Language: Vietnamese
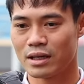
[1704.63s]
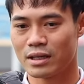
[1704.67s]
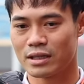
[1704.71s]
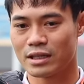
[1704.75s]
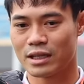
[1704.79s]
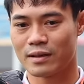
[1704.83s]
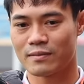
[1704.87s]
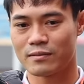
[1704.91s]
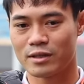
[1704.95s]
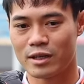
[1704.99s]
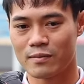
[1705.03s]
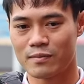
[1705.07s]

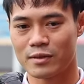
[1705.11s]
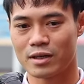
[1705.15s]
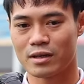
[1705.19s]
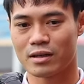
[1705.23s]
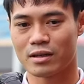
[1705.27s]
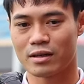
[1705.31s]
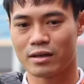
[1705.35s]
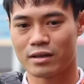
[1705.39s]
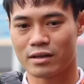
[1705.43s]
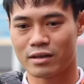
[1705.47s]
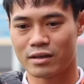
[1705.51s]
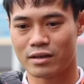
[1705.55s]
Nếu nếu mà
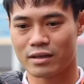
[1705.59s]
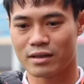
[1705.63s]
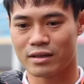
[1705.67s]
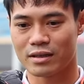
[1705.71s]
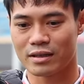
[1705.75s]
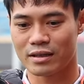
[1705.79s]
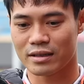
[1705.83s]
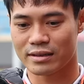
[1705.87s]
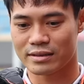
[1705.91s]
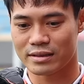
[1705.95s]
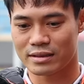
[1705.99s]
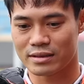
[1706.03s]

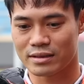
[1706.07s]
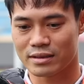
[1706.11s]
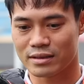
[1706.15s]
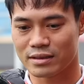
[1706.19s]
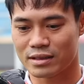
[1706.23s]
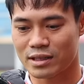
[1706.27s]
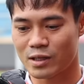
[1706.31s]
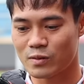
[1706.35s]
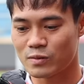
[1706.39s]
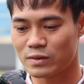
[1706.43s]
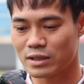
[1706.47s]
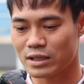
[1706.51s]

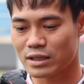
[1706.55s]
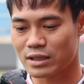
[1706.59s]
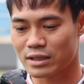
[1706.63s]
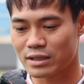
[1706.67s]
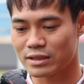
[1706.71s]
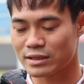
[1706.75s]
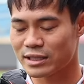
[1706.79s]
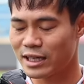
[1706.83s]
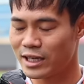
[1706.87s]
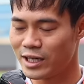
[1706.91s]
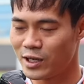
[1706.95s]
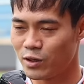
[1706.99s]
không được
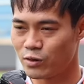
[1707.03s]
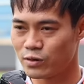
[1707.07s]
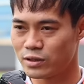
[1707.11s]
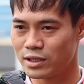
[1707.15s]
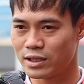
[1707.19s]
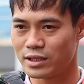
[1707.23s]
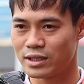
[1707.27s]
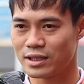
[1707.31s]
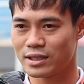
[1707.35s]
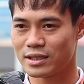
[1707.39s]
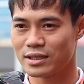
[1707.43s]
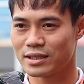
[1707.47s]
danh hiệu
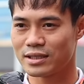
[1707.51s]
gì ấy,